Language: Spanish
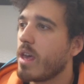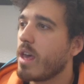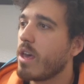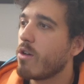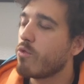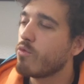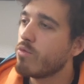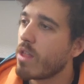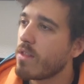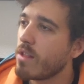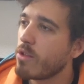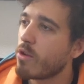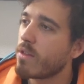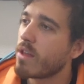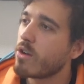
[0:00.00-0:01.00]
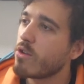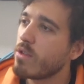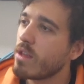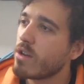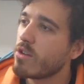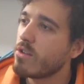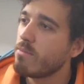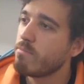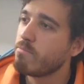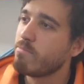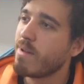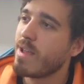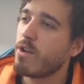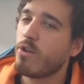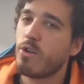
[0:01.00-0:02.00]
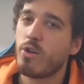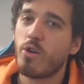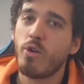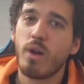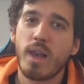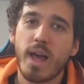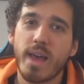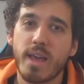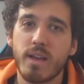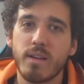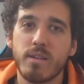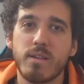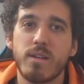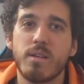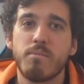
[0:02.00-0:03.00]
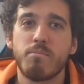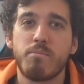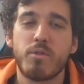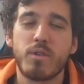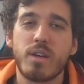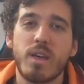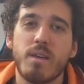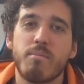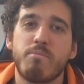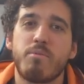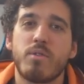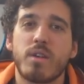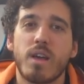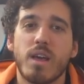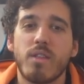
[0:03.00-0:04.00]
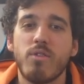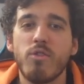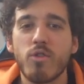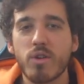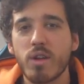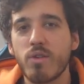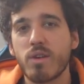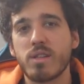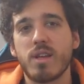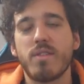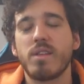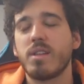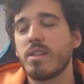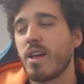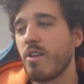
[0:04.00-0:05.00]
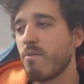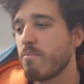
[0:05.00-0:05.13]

Es un editor de código, pero online. ¿Por qué? Porque no creo que sea necesario